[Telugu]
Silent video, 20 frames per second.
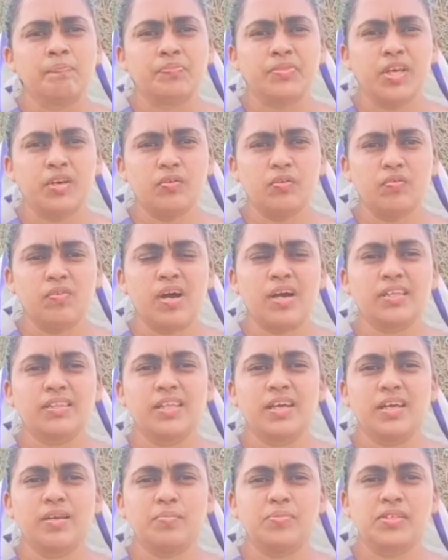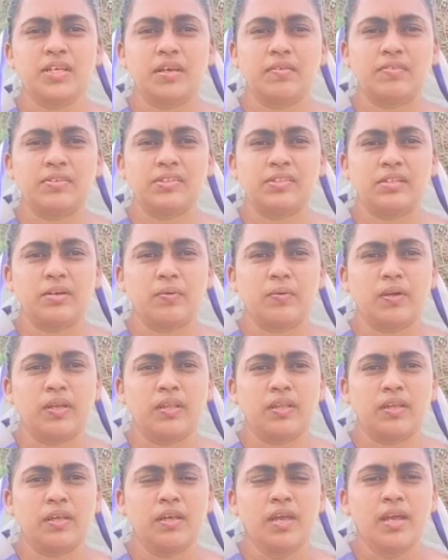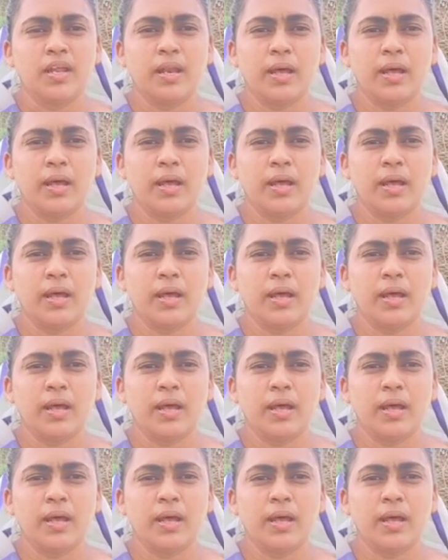దేవుని వాగ్దానం సెలవిస్తూ ఉన్నది